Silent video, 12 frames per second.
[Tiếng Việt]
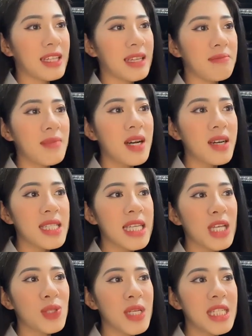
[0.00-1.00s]
thì mưa
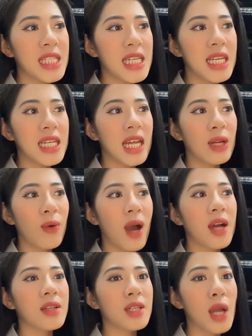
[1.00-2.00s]
sẽ duy trì đến
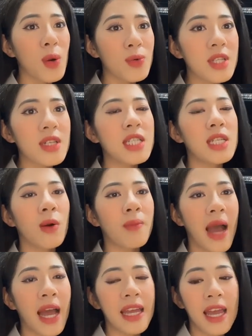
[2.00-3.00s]
khoảng đầu giờ chiều
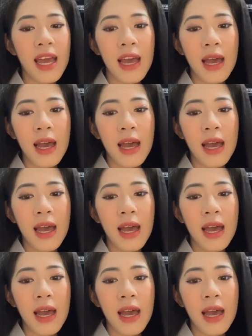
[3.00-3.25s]
mai.